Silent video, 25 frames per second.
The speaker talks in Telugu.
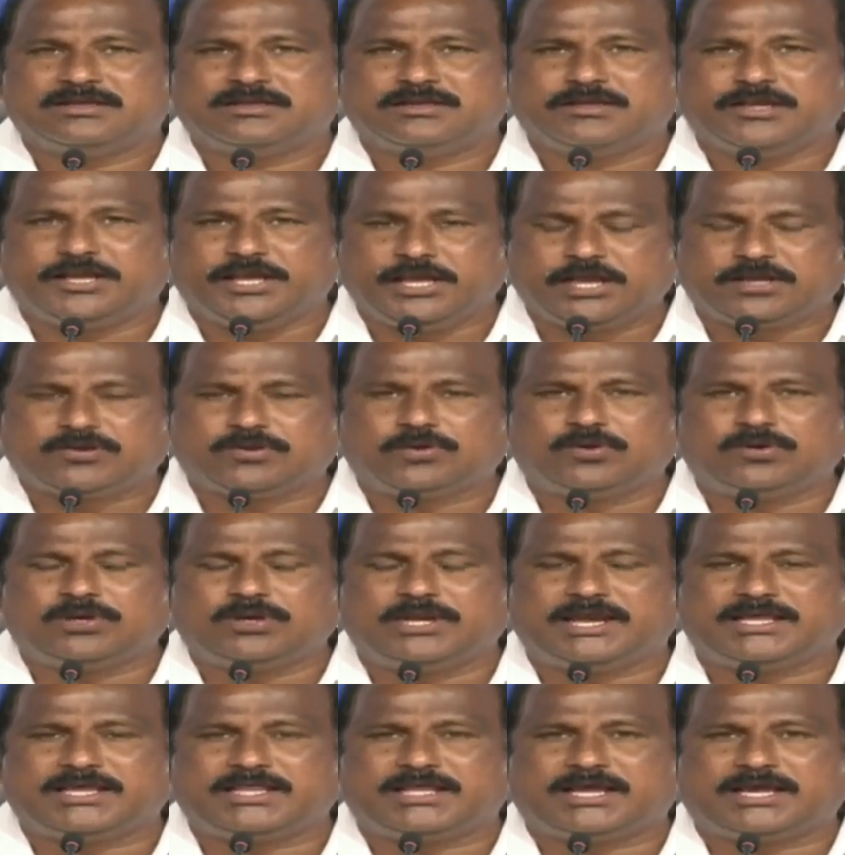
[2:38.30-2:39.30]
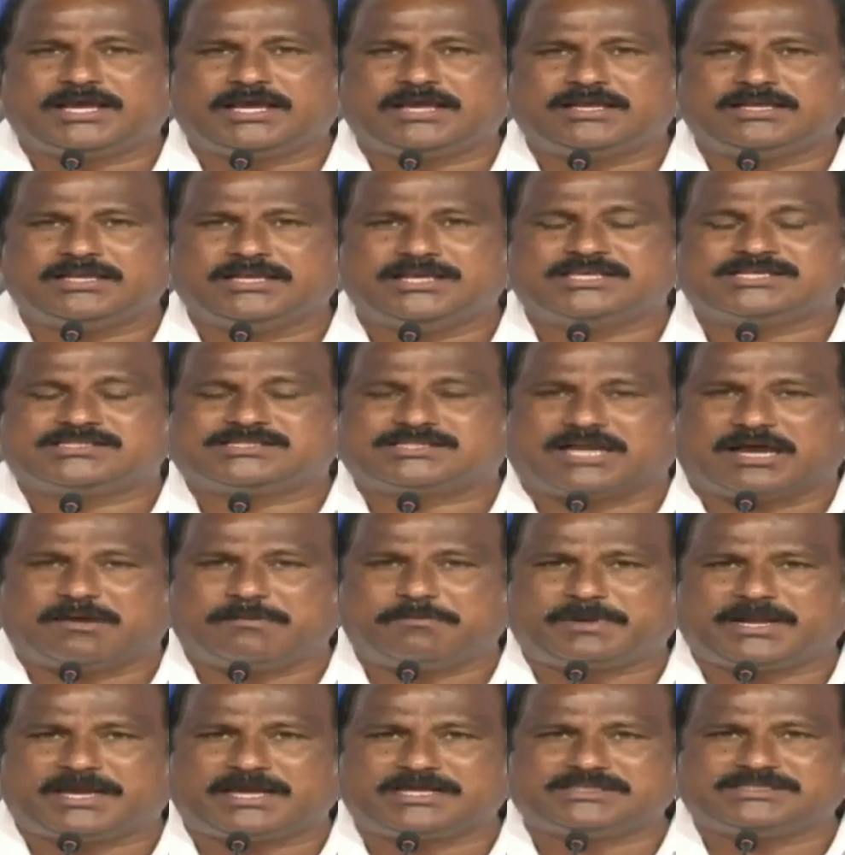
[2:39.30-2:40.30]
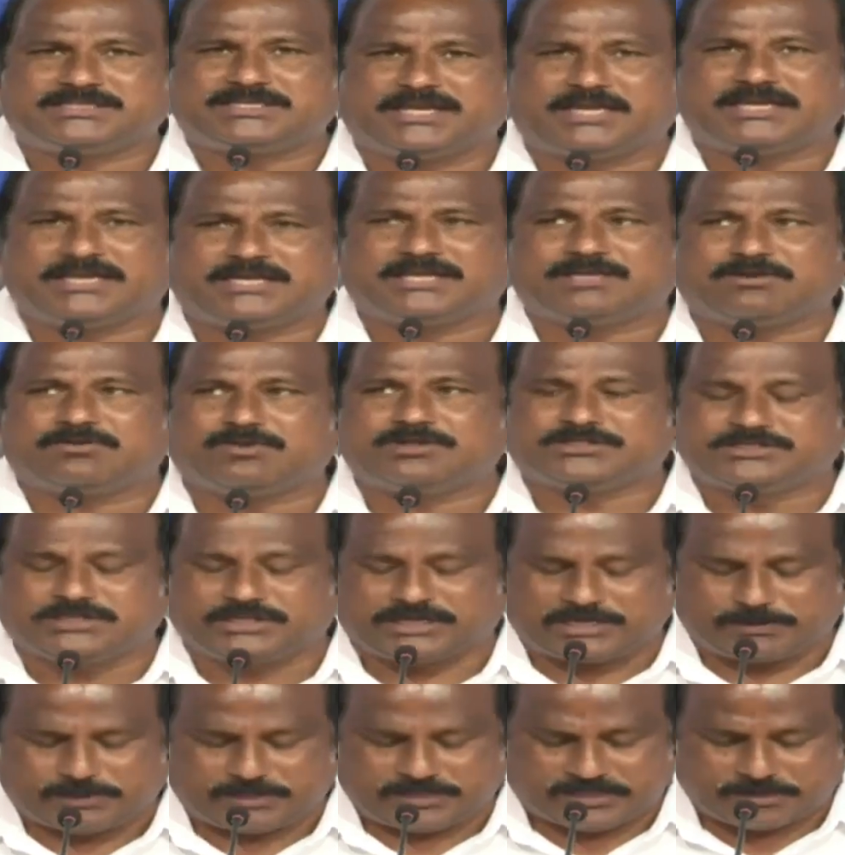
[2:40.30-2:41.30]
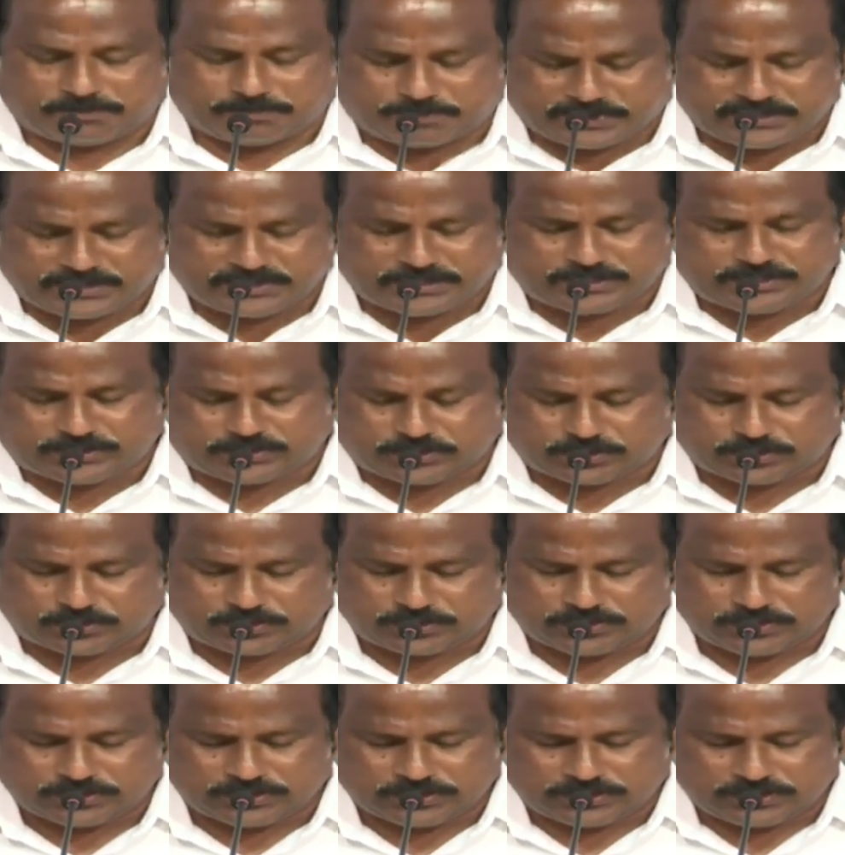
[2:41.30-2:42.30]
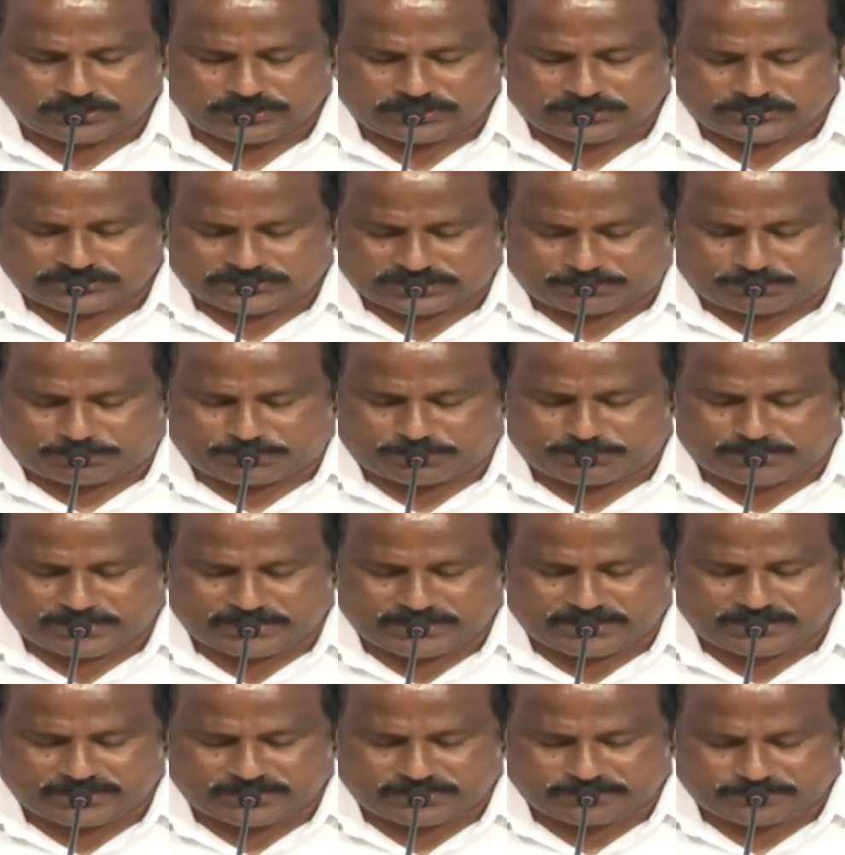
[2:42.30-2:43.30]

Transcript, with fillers: నీకు లేదా నీ సామ్రాజ్యానికి వచ్చిన ఇబ్బంది ఏంటో చెప్పమని